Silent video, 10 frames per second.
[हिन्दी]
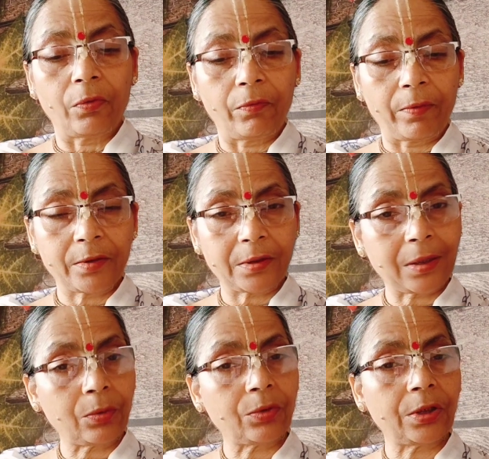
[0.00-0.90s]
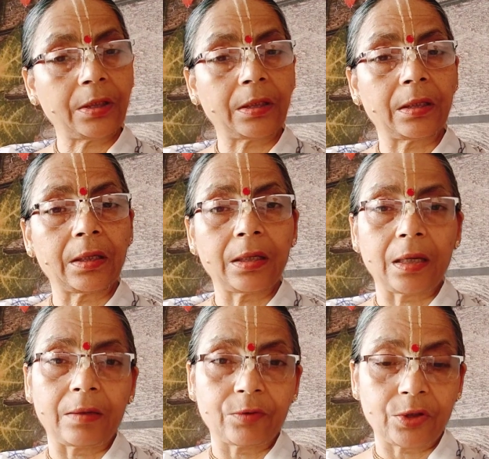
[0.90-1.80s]
व्यवस्था को ठीक करने के लिए
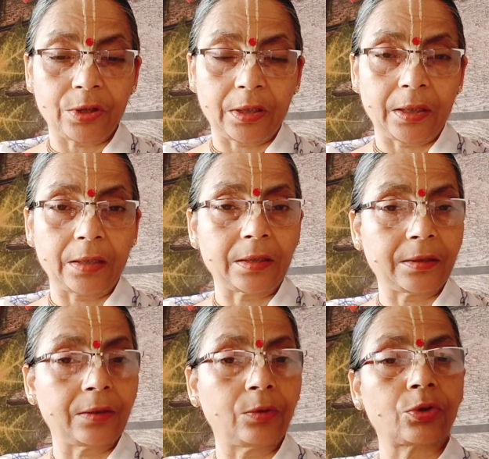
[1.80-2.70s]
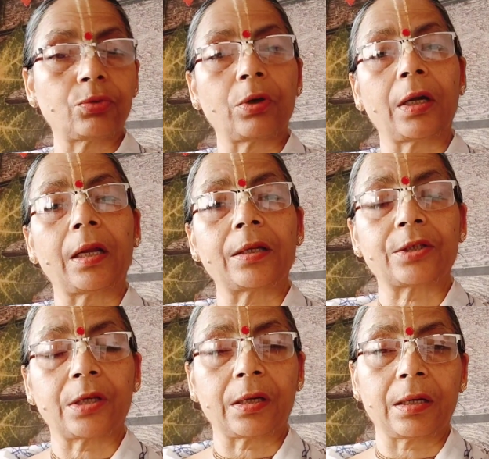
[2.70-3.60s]
आवश्यक है जैसे दुष्टों का नाश
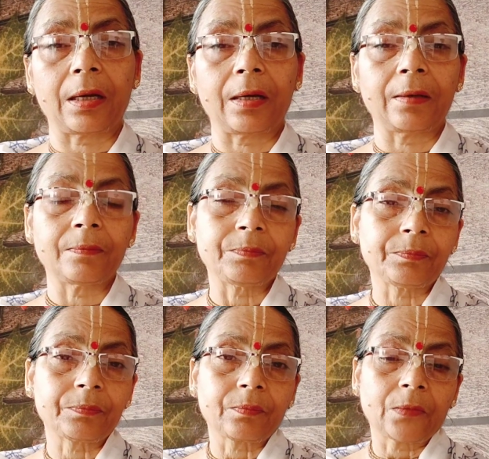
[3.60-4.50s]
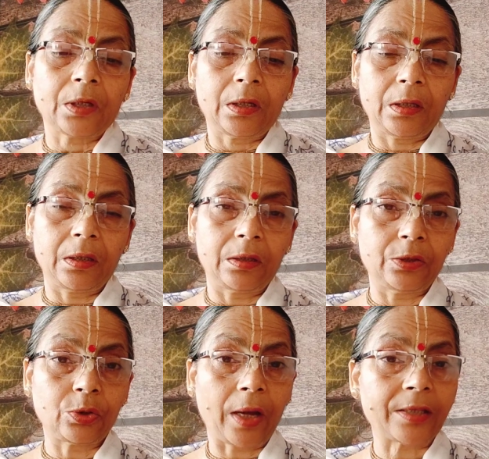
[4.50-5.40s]
करना
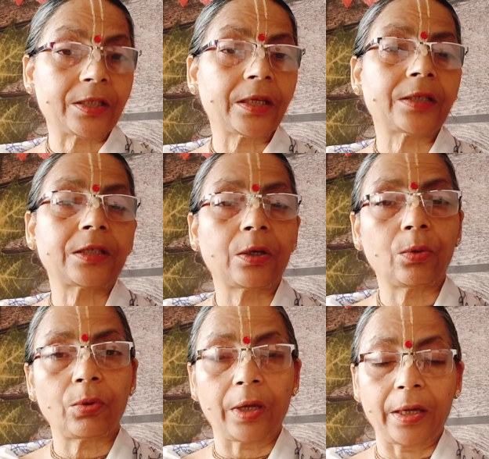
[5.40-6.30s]
जो अच्छे अच्छे लोग